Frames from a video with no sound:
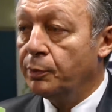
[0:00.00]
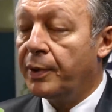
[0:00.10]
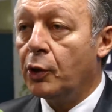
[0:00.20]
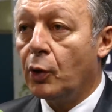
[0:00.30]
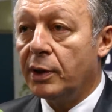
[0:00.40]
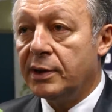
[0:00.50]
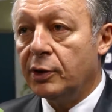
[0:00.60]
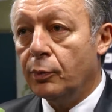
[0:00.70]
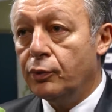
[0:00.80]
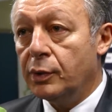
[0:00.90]
priorité
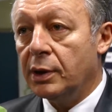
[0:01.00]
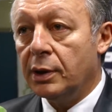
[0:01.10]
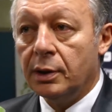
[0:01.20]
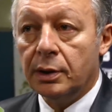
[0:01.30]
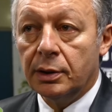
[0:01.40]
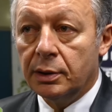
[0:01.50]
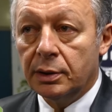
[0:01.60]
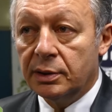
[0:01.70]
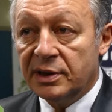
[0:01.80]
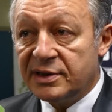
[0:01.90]
depuis
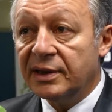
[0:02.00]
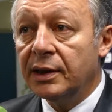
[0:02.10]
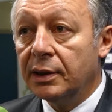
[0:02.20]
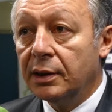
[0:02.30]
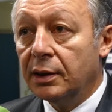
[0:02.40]
des années,